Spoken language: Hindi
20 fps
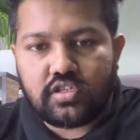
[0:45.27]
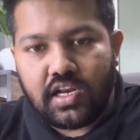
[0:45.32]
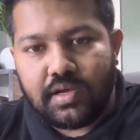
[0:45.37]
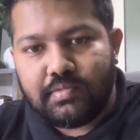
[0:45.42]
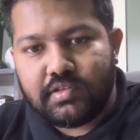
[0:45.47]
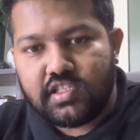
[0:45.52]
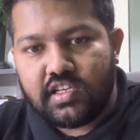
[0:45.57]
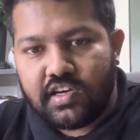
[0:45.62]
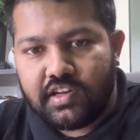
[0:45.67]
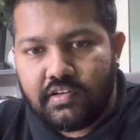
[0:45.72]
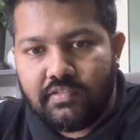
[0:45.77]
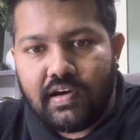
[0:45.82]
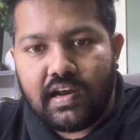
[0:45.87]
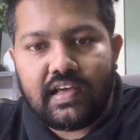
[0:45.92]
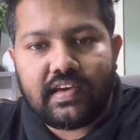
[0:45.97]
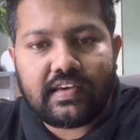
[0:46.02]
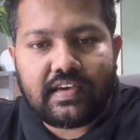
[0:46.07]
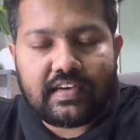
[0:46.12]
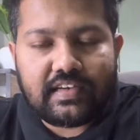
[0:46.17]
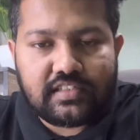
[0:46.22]
सिलेबस देखने
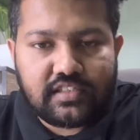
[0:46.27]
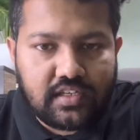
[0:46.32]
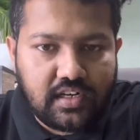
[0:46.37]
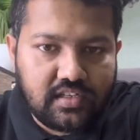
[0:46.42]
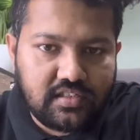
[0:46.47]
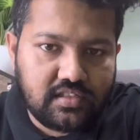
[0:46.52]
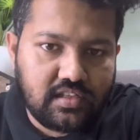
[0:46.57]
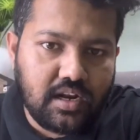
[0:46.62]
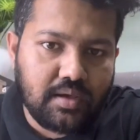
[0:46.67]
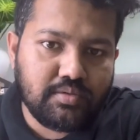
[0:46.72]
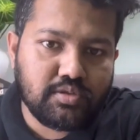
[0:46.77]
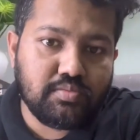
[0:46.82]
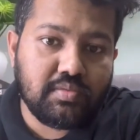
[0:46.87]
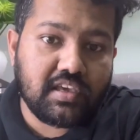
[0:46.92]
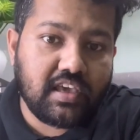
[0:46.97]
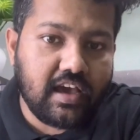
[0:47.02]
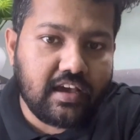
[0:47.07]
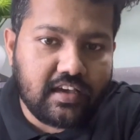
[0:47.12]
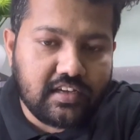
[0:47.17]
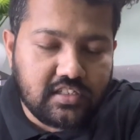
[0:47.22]
वाले हैं कि किस तरह सिलेबस
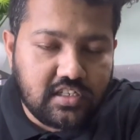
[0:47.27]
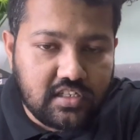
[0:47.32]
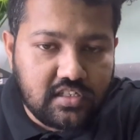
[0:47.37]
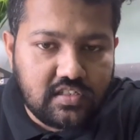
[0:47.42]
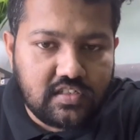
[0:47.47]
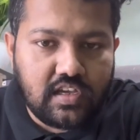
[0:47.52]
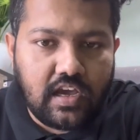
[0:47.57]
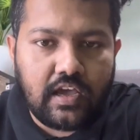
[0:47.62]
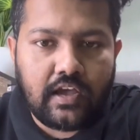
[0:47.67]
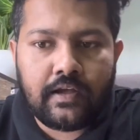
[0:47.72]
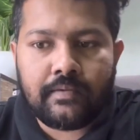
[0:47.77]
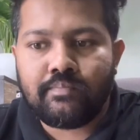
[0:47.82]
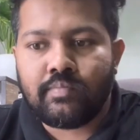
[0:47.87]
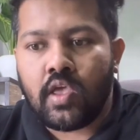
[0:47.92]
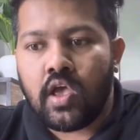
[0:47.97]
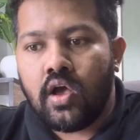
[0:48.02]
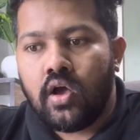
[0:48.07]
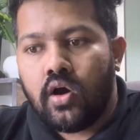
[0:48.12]
में क्या क्या चेंजेस आए हैं